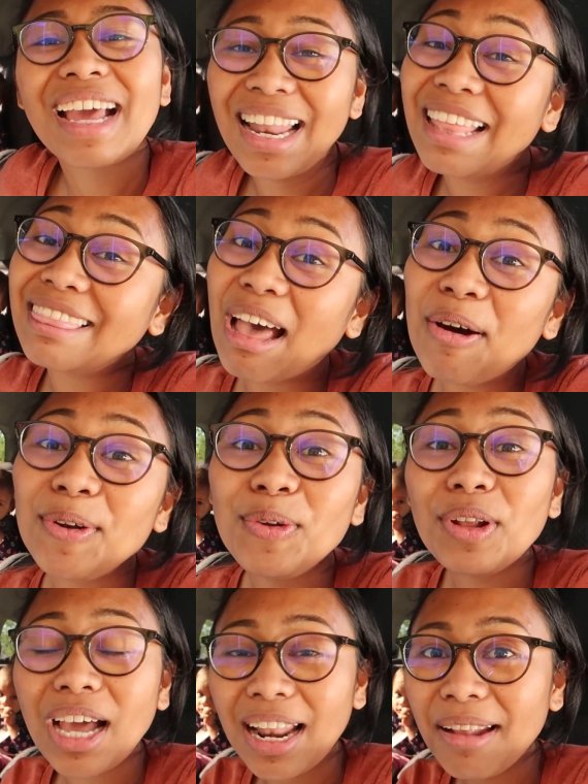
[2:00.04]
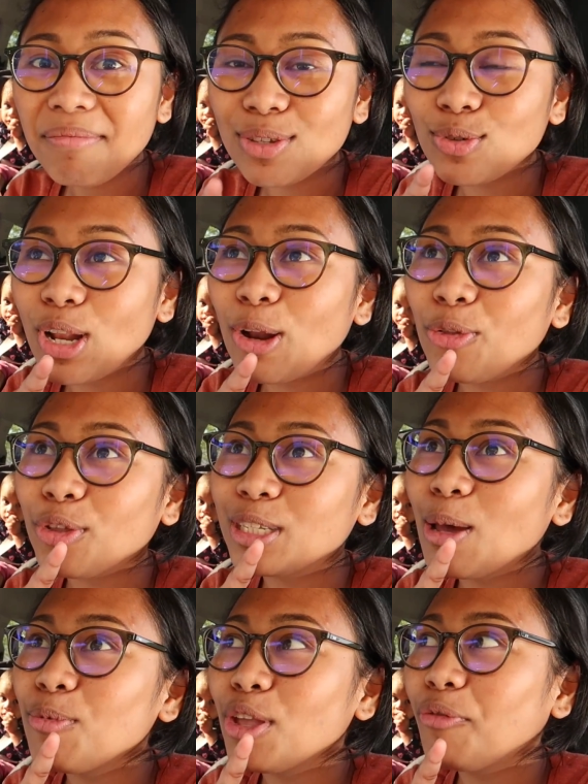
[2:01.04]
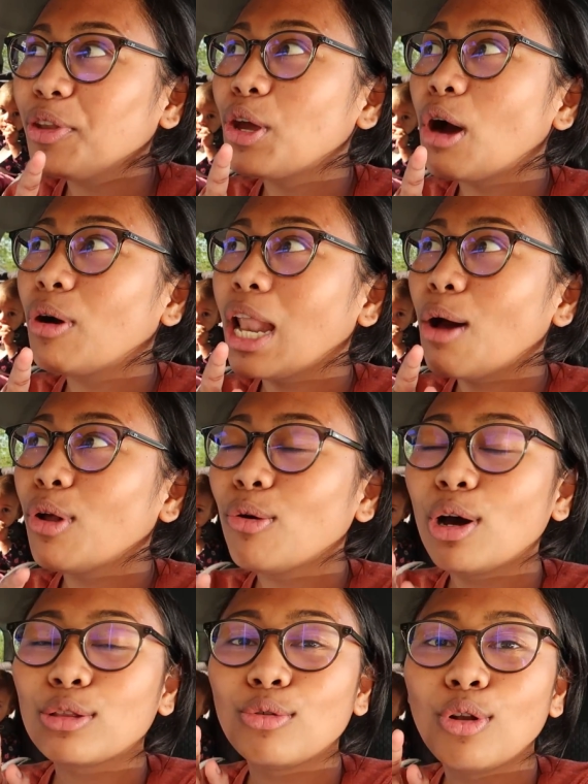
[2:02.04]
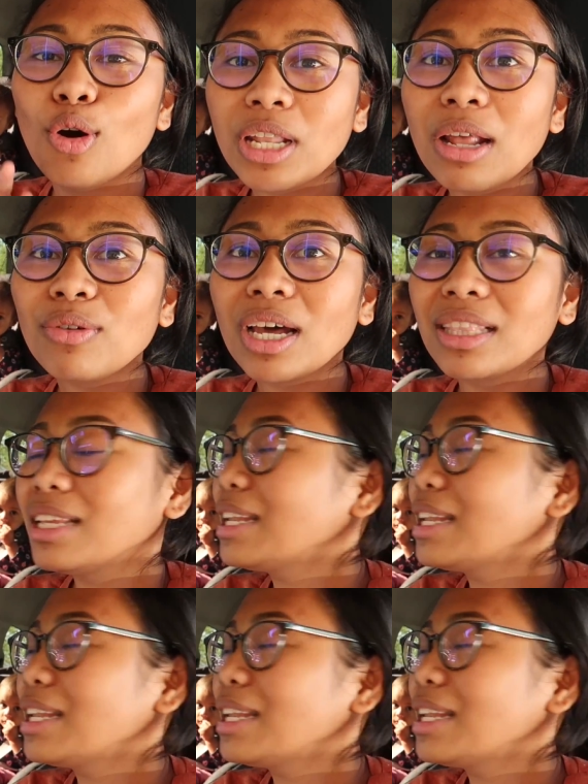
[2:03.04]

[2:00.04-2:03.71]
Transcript: kalian tahu dulu kalian sudah nonton saya punya video awal-awal waktu lockdown eh, kan